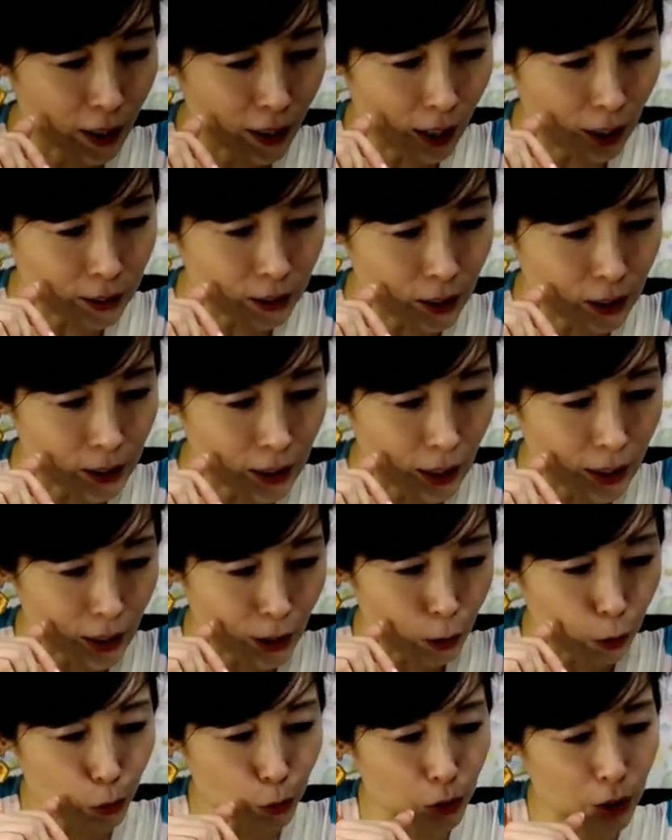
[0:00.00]
あすかちゃんあり
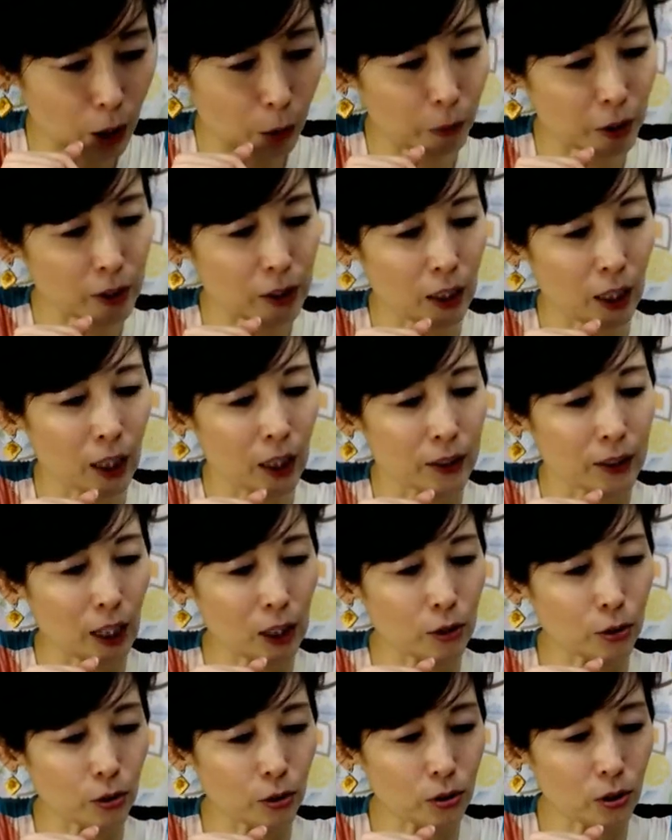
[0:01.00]
がとうございます。な
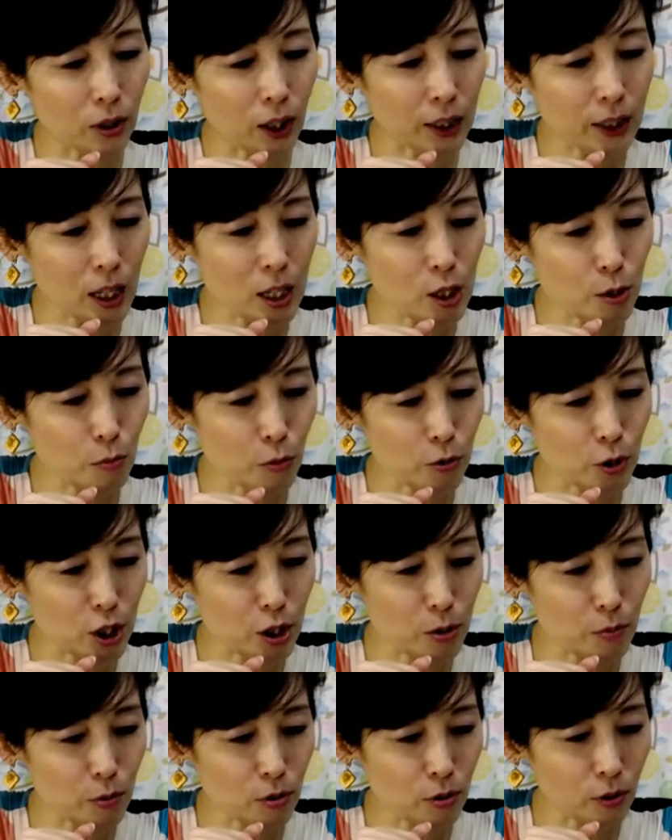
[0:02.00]
るほど、私も
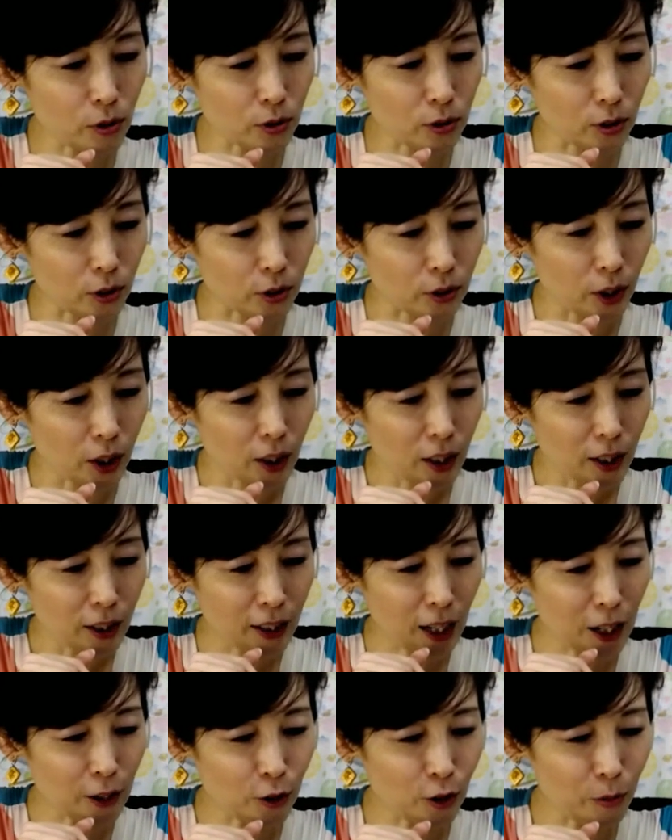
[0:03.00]
自分のこと
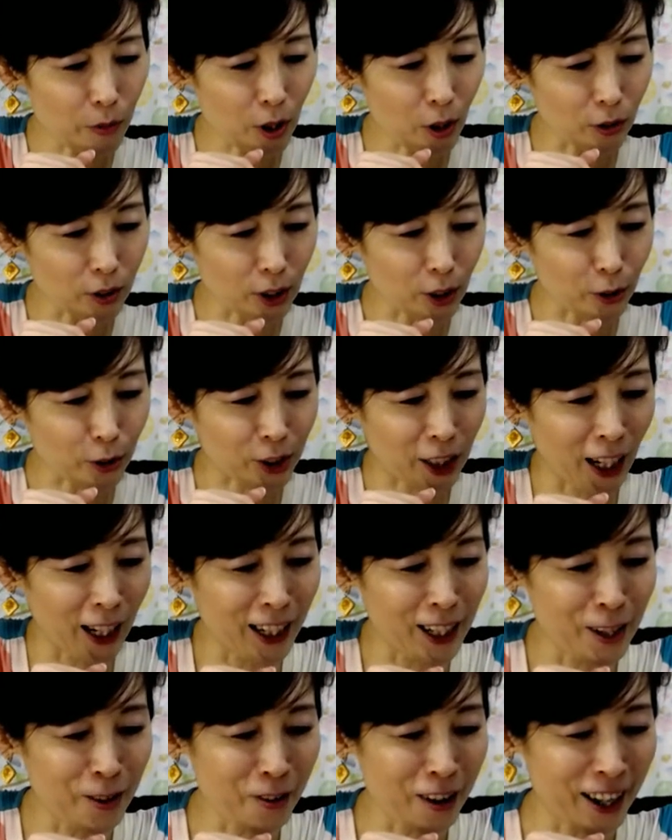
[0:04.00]
菅野美穂っていうこと
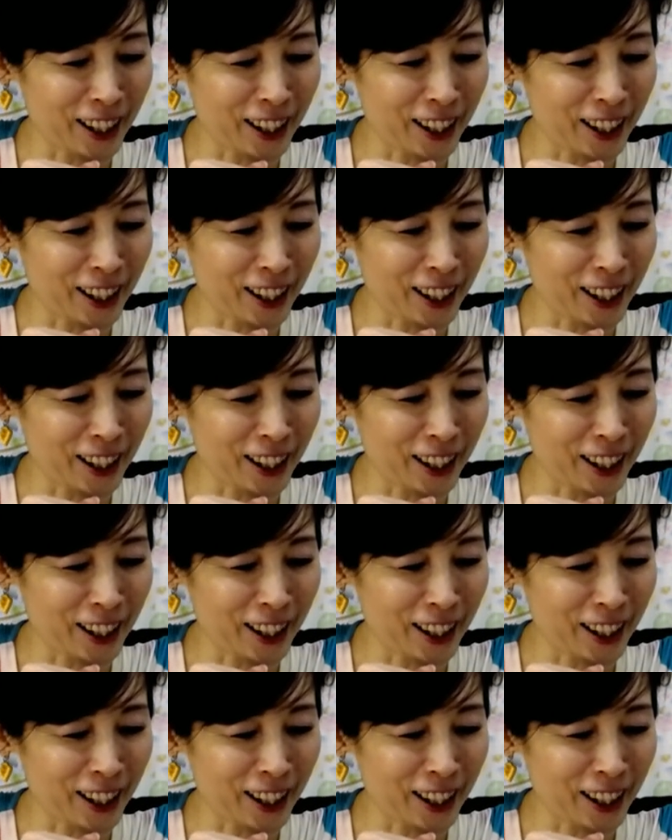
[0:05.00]
ありま